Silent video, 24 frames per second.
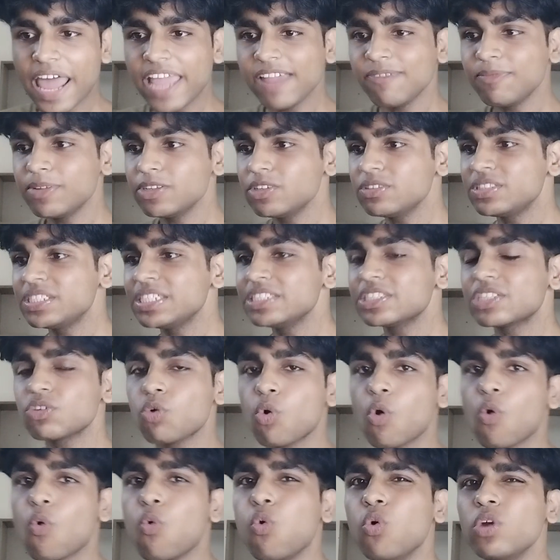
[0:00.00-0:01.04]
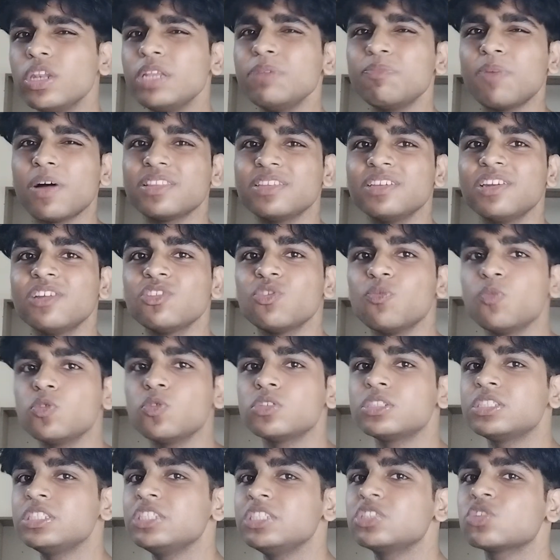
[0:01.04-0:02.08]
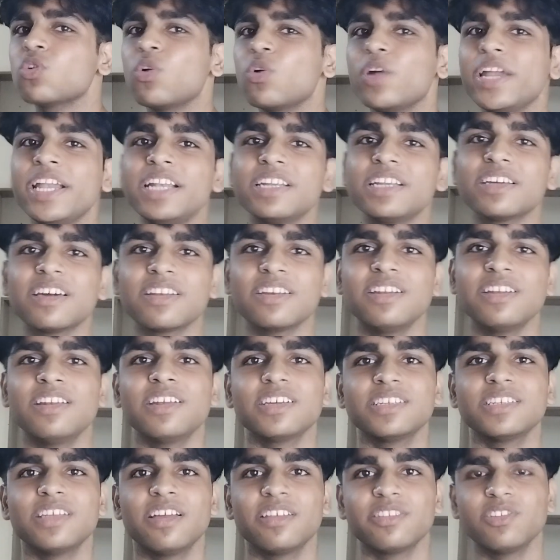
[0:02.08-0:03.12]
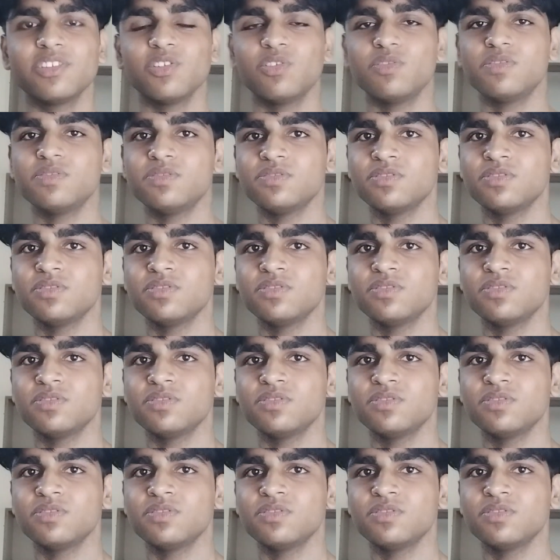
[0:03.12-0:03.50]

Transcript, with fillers: लाइफ में जो चीज हो नहीं पाती ना तुम उस चीज को हेट करने लग जाते हो